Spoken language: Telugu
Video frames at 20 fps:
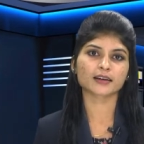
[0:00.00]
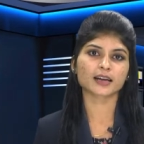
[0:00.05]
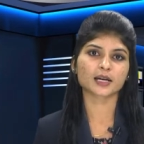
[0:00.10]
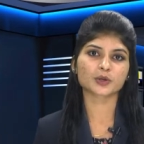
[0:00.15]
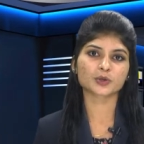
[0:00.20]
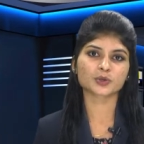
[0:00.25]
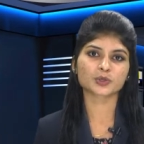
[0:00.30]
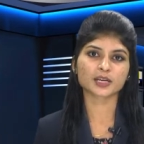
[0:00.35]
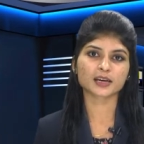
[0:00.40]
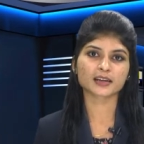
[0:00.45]

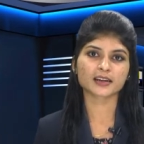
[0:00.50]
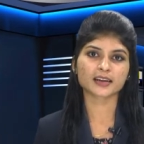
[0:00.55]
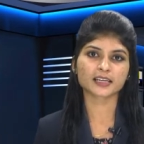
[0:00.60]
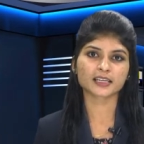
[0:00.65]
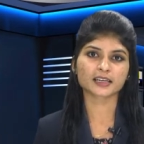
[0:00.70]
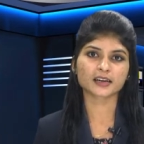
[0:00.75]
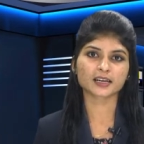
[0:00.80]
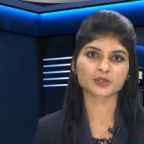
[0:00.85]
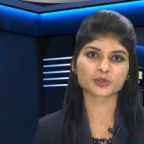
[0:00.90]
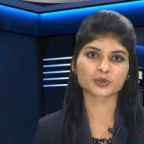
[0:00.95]
నాటు
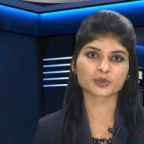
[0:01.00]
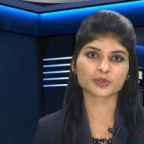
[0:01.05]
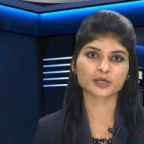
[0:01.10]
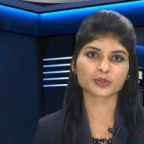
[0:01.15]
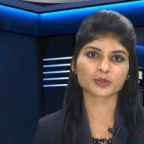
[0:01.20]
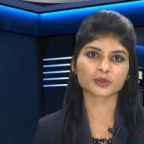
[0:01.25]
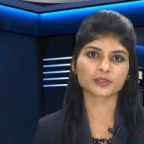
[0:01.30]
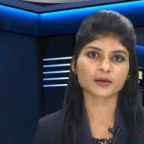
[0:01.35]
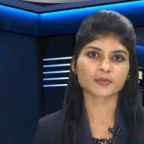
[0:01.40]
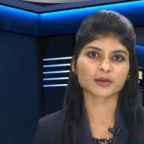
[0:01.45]
సారాయిని
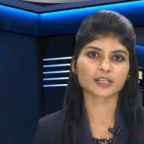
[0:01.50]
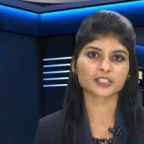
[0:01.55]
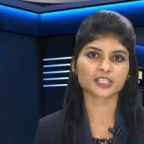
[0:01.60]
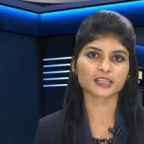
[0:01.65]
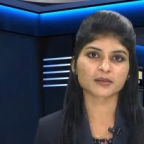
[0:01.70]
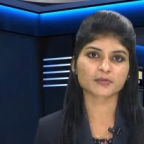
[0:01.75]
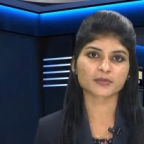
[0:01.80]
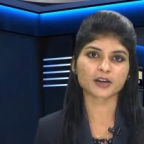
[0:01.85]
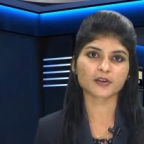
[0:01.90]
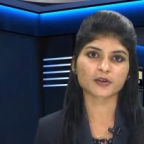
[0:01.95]
కాస్తున్నట్టు
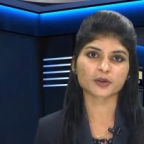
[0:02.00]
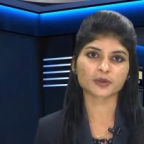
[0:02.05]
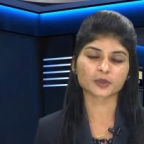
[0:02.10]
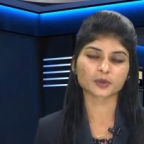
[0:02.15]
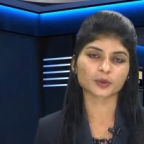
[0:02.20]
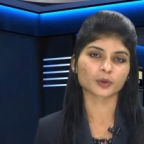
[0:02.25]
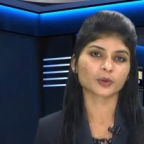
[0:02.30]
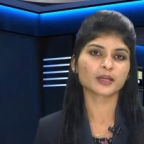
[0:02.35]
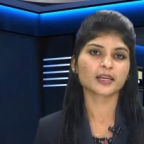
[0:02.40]
సమాచారం రావడంతో